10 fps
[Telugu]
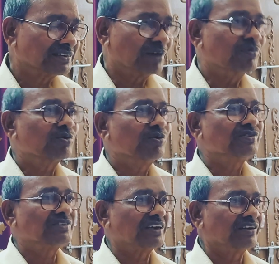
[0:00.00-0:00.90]

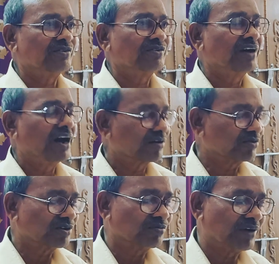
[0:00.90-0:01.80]
సమకూరుస్తాడు ఆ
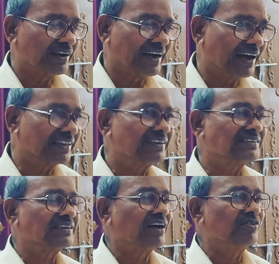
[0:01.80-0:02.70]
కుటుంబాన్ని
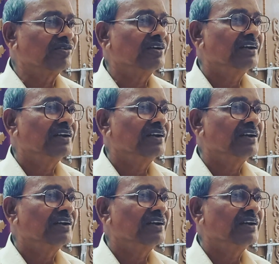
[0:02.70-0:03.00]
ఆదరిస్తాడు